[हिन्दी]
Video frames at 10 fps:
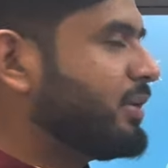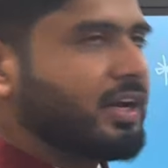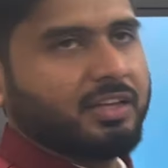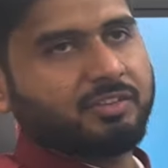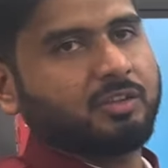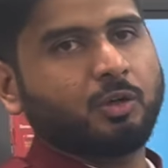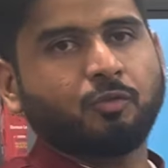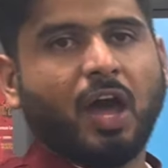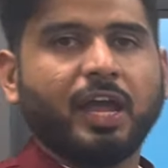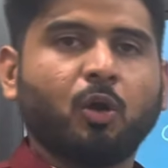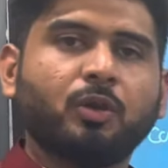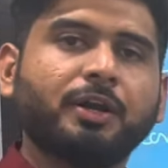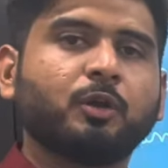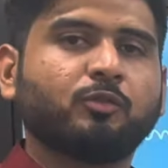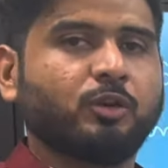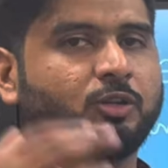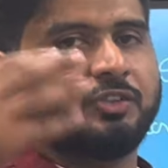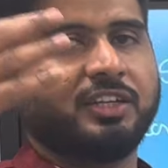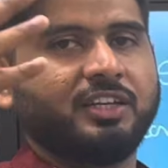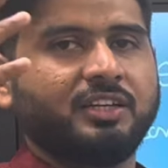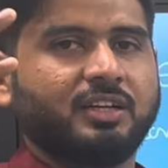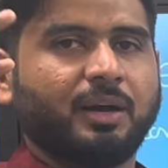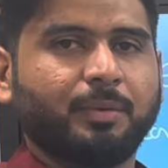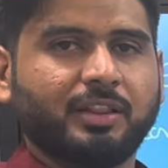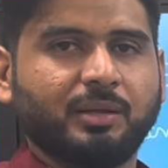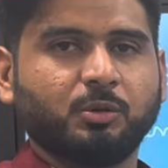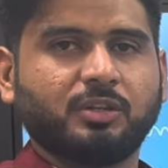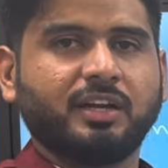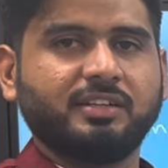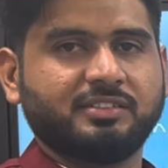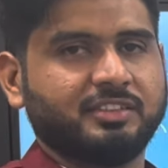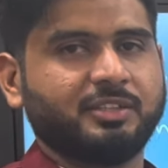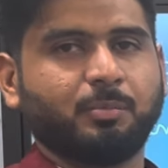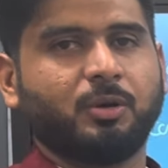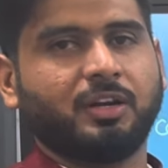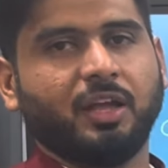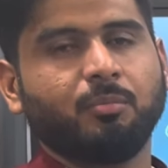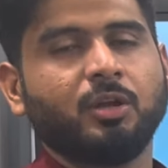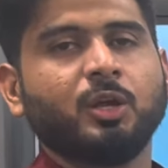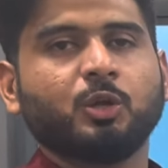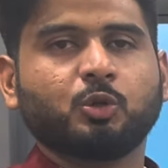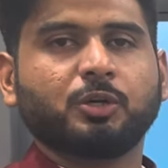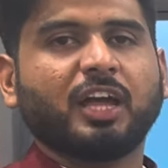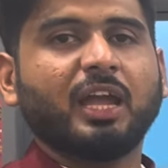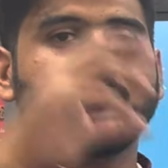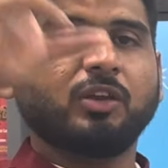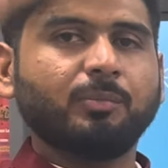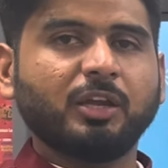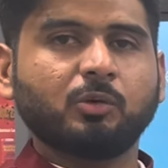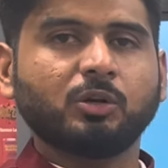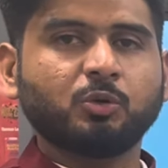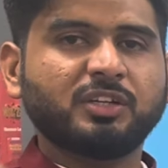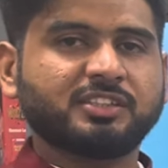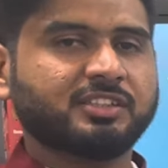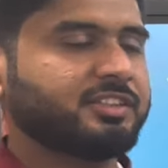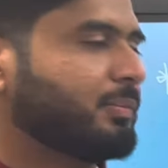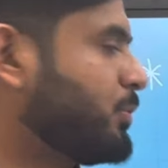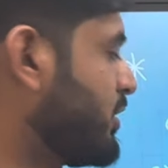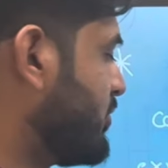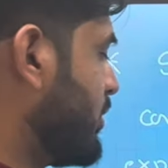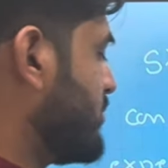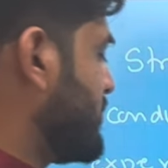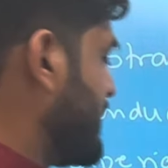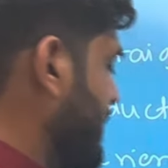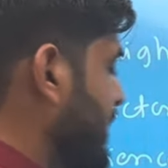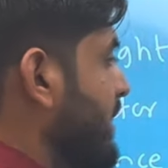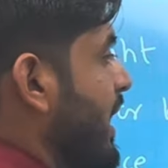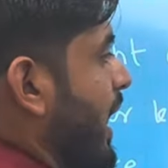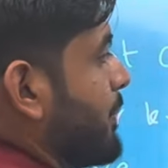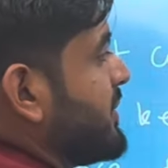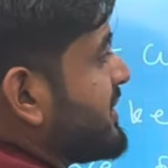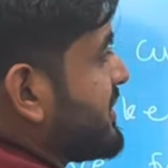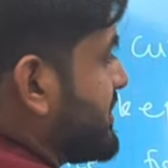निकाल सकता हूँ आई ऑलरेडी नो वेलोसिटी का मतलब होता है डिस्टेंस अपॉन टाइम तो टाइम विल बी इक्वल टू डिस्टेंस अपॉन वेलोसिटी आप डिस्टेंस